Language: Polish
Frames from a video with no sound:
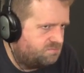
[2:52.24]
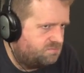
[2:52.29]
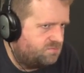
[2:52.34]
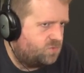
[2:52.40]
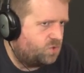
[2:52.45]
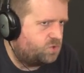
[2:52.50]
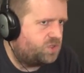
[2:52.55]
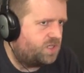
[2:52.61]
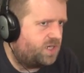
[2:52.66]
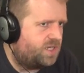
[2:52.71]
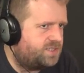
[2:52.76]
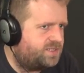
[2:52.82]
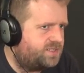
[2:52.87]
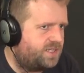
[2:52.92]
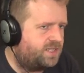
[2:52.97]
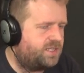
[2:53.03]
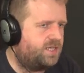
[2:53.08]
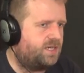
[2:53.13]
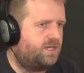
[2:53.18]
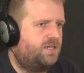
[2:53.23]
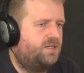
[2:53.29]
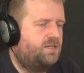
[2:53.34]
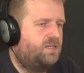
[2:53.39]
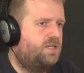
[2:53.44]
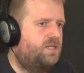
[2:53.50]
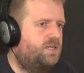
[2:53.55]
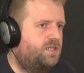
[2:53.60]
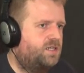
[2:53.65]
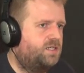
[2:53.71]
do śledzenia
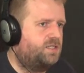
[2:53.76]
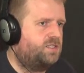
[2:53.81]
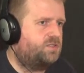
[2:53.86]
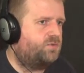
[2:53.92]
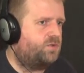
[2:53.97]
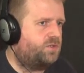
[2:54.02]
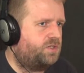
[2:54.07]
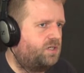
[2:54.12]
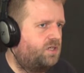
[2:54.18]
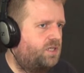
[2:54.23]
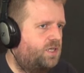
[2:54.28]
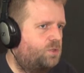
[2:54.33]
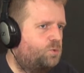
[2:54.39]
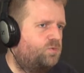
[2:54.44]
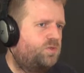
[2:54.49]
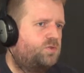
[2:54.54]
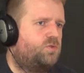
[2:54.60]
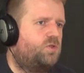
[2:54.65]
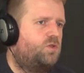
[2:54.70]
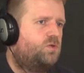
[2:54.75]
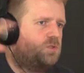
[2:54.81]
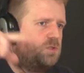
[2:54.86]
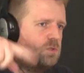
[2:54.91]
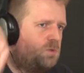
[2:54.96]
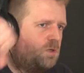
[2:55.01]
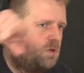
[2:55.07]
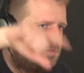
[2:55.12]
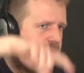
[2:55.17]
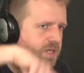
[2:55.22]
e, swoich klientów, a to nie
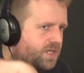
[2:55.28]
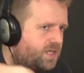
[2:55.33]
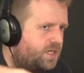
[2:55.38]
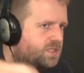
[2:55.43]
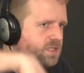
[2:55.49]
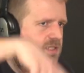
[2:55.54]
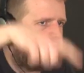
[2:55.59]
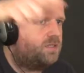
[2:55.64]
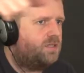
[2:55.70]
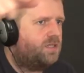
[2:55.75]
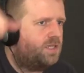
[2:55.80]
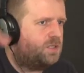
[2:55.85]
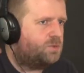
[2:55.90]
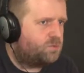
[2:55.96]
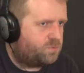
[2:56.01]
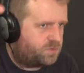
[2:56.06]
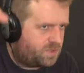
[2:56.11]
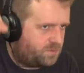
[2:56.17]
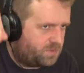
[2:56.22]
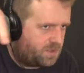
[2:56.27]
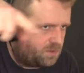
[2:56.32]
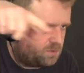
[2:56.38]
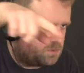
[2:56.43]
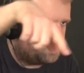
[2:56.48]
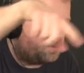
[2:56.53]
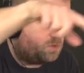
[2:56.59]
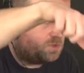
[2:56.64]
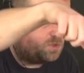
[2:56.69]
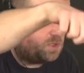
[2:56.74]
chodziło o byle jakich klientów, o tam
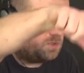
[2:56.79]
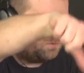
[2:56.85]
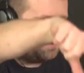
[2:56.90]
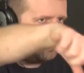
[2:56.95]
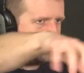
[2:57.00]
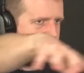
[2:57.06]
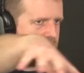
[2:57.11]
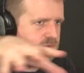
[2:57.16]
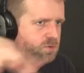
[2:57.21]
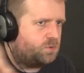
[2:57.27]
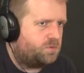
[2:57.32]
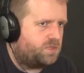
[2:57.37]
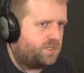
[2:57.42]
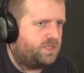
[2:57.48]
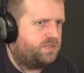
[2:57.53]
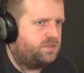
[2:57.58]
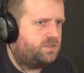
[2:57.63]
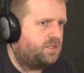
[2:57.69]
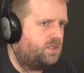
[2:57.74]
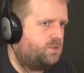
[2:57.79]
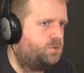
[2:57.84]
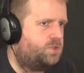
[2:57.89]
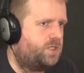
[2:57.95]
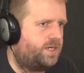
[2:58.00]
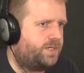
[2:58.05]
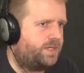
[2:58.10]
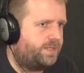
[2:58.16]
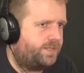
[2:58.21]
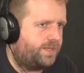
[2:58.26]
jakiegoś gościa, który tam wziął kredyt na
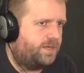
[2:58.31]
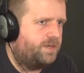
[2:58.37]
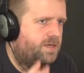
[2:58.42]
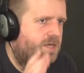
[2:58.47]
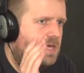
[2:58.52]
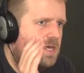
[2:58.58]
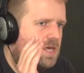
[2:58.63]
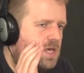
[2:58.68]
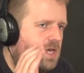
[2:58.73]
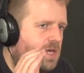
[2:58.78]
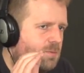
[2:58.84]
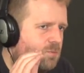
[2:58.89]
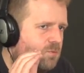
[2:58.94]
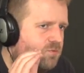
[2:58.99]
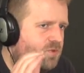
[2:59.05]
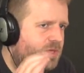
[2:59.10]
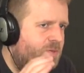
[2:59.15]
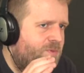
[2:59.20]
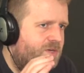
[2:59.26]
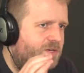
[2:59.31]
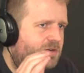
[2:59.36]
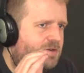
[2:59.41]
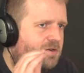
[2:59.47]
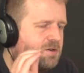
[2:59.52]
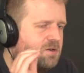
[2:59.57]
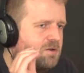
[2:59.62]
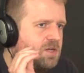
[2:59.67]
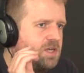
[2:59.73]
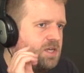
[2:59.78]
kosiarkę. Nie. Mówimy
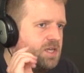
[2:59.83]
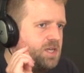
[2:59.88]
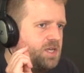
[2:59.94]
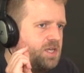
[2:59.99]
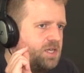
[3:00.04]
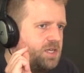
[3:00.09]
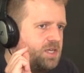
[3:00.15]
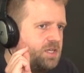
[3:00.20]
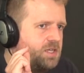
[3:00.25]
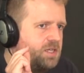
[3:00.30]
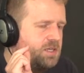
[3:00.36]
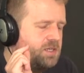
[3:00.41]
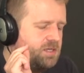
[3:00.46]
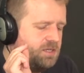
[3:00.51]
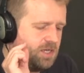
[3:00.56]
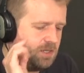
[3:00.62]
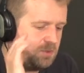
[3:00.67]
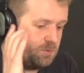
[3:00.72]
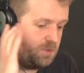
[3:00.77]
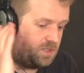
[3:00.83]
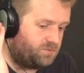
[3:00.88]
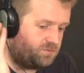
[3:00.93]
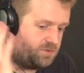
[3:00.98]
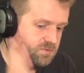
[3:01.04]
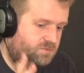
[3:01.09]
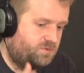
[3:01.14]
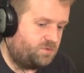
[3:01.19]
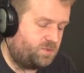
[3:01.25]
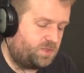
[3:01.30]
o e, akurat w
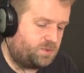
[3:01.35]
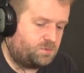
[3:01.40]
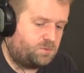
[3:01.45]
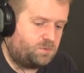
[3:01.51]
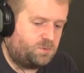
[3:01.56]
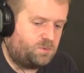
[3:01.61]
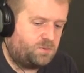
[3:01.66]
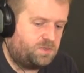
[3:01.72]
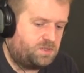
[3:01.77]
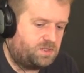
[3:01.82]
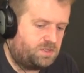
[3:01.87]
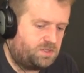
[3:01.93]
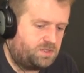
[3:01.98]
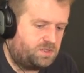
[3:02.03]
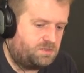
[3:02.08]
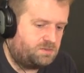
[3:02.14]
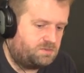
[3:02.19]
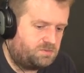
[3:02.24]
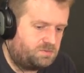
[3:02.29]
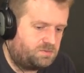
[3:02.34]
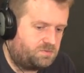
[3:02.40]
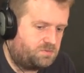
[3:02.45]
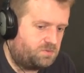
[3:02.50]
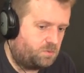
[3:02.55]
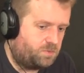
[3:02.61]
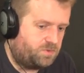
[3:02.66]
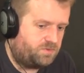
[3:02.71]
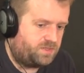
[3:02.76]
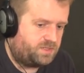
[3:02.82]
tym wypadku e,
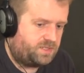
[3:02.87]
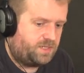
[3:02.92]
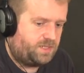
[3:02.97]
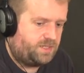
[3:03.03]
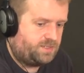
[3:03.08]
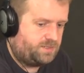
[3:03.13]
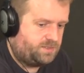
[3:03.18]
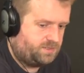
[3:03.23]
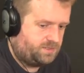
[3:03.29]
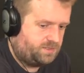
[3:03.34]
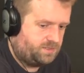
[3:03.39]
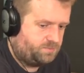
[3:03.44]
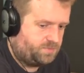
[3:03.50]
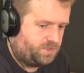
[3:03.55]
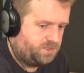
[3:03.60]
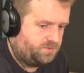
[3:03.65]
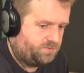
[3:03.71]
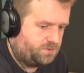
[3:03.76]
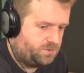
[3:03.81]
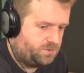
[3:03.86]
obywatelach państwa